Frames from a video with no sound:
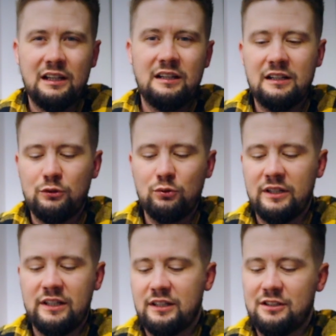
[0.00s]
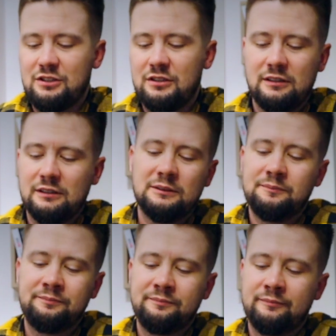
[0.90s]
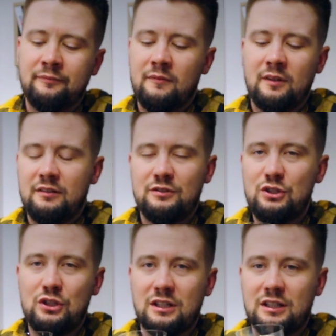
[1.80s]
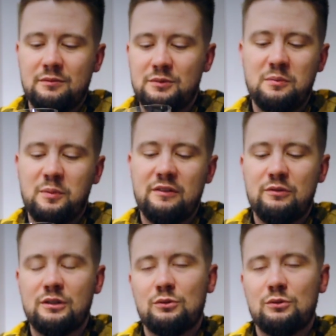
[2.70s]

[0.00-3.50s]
lekka nuta jakaś e, dzika mi się pojawiła,